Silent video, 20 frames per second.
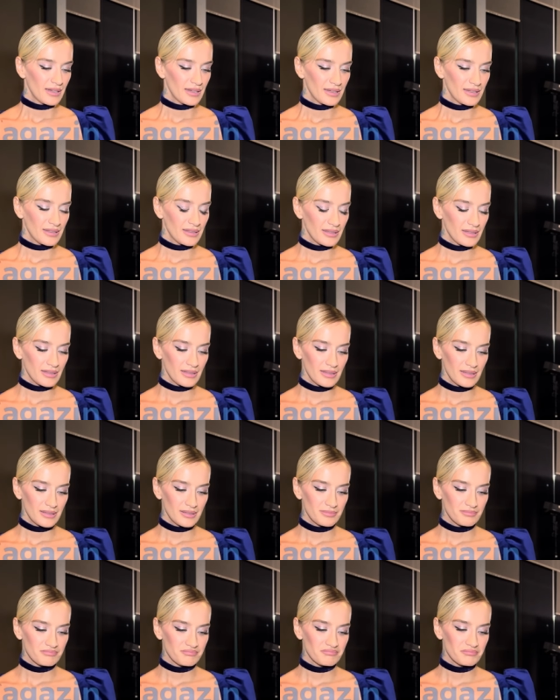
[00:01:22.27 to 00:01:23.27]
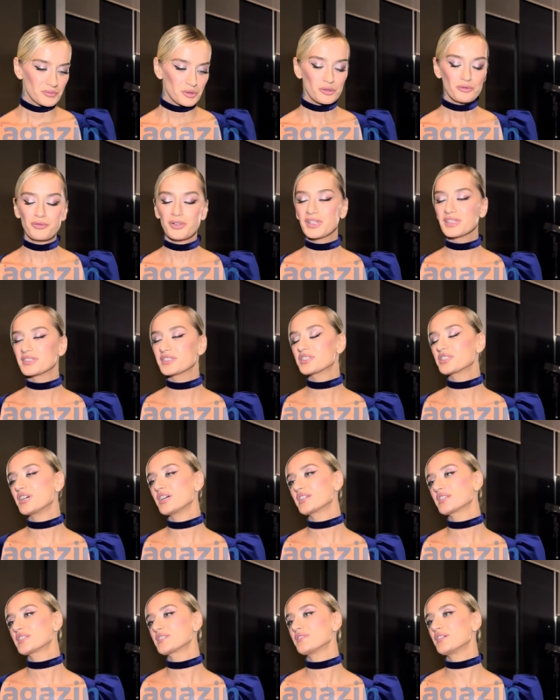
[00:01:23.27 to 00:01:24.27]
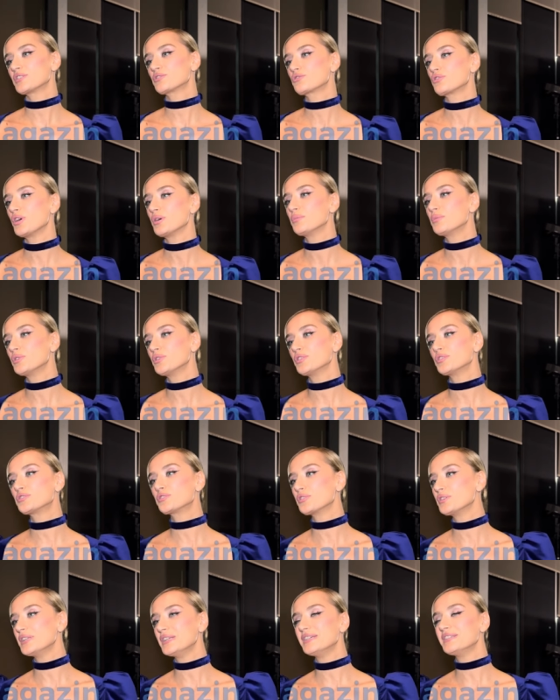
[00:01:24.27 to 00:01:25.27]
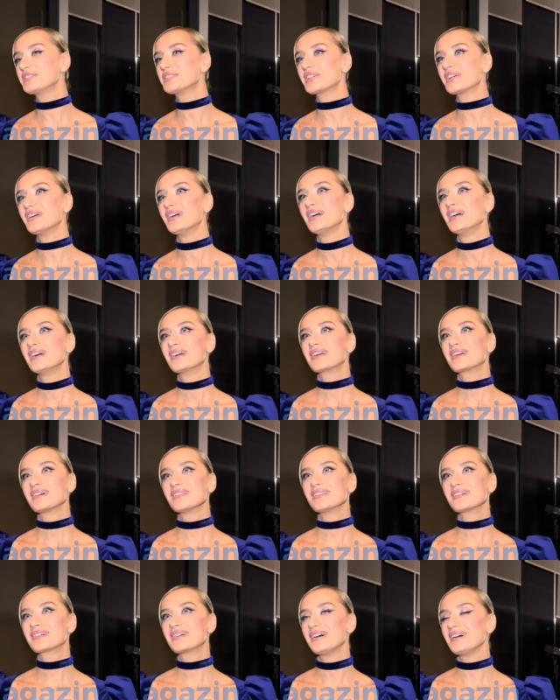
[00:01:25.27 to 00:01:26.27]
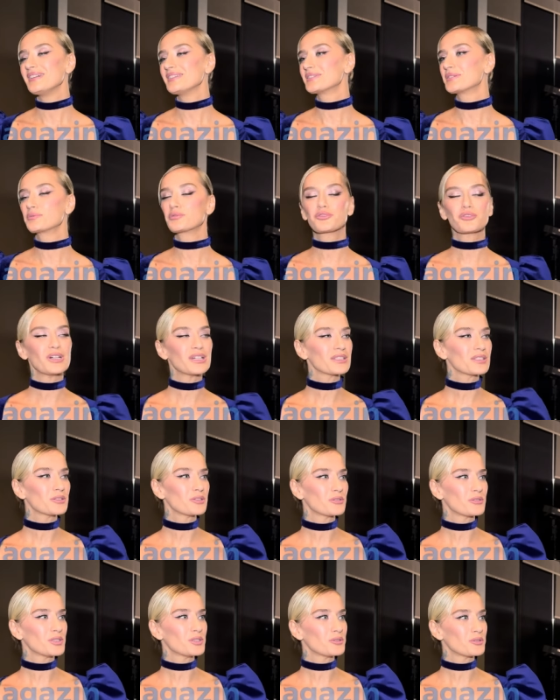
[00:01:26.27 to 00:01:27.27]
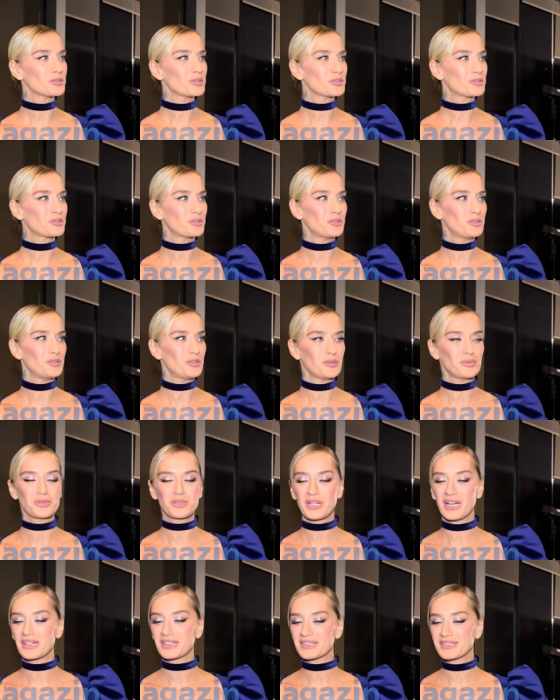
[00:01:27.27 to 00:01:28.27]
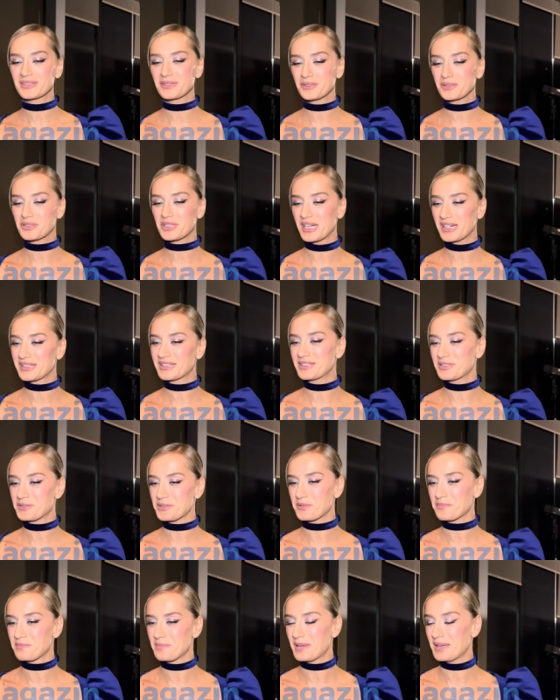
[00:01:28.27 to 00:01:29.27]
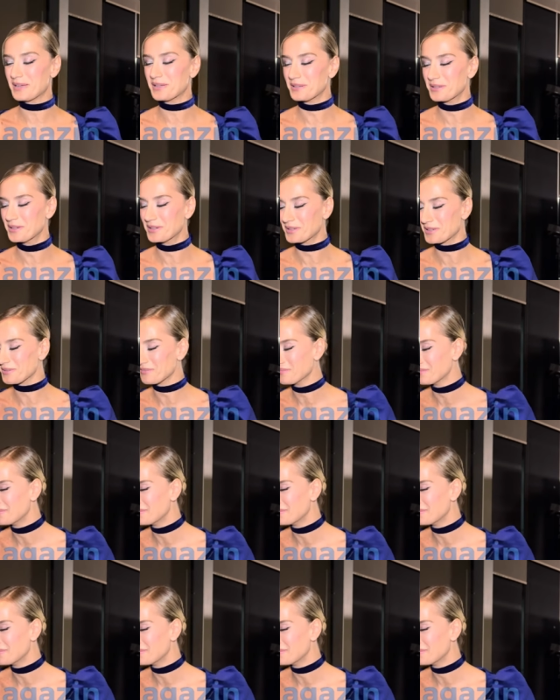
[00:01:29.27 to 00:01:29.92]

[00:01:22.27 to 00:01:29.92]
Ee, çok fazla şarkısı var. Şu an böyle söyleyince kala kaldım. Şu anda Novan orada söylüyor bir şarkısını. O şarkıyı çok beğeniyorum.